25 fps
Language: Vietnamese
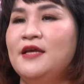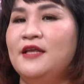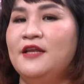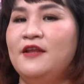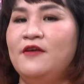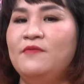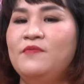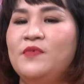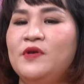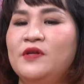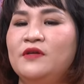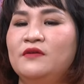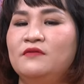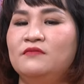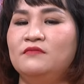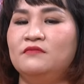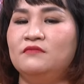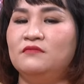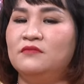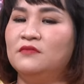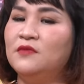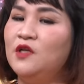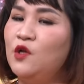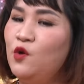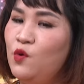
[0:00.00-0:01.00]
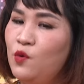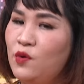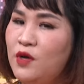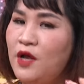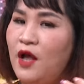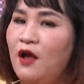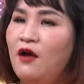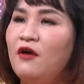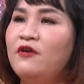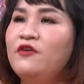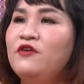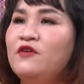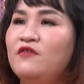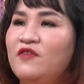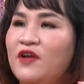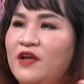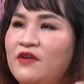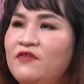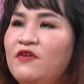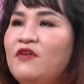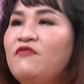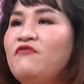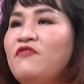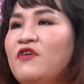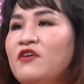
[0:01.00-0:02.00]
để mình luôn có được cái
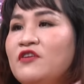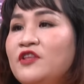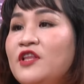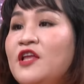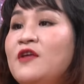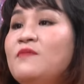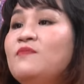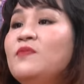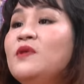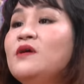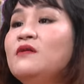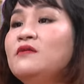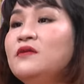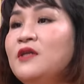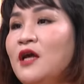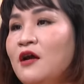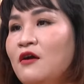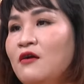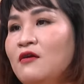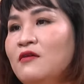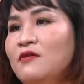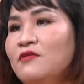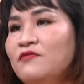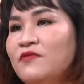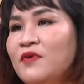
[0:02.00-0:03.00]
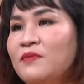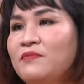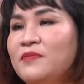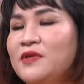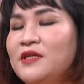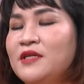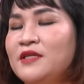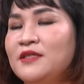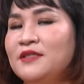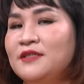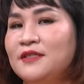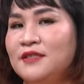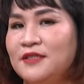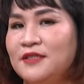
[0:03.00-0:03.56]
cái phần tiềm thức đó yeah. và dạ. mình